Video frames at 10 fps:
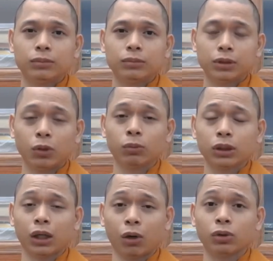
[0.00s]
sử dụng cái
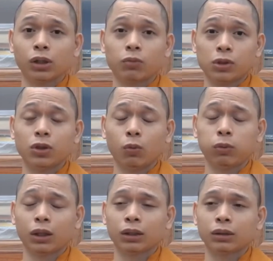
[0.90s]
từ hầu như không sử dụng
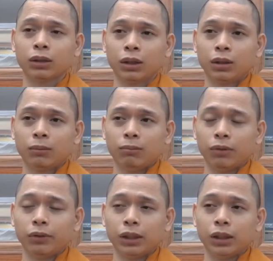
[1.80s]
nha bởi
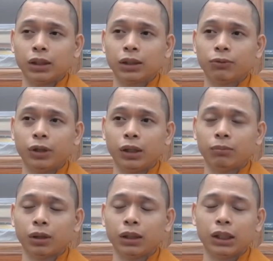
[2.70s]
vì những cái vị
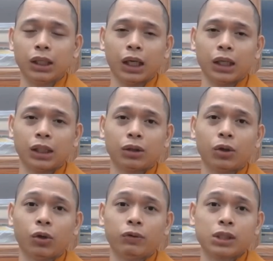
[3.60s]
mà liên hệ
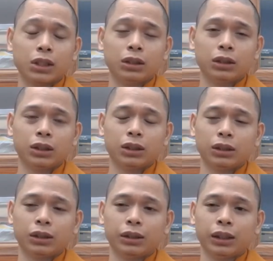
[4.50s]
Zalo với sư á,
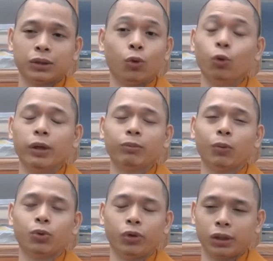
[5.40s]
là đủ biết một
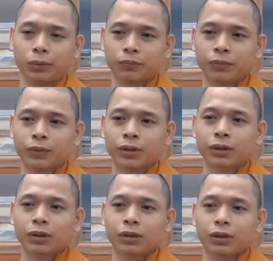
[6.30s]
chuyện
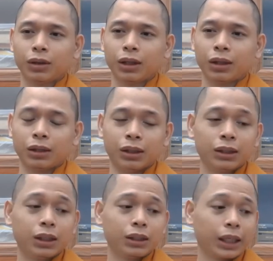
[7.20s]
đó là gửi
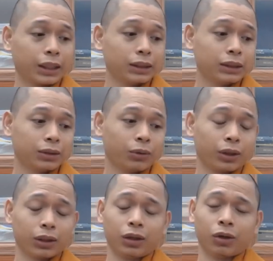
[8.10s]
tin nhắn
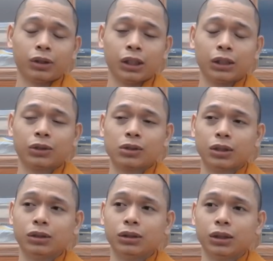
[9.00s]
hoặc là gọi điện cho
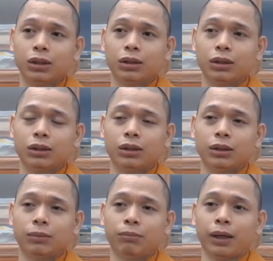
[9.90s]
sư á,
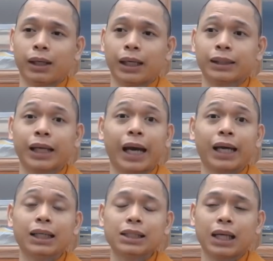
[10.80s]
mà cả
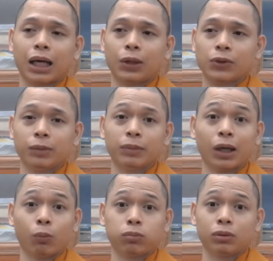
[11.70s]
tháng sau sư mới
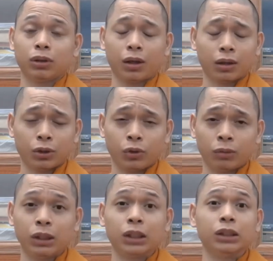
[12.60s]
đọc đó là chuyện
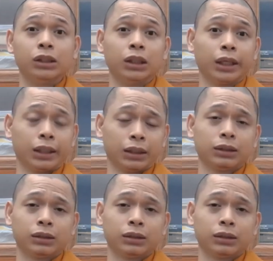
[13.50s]
bình thường nha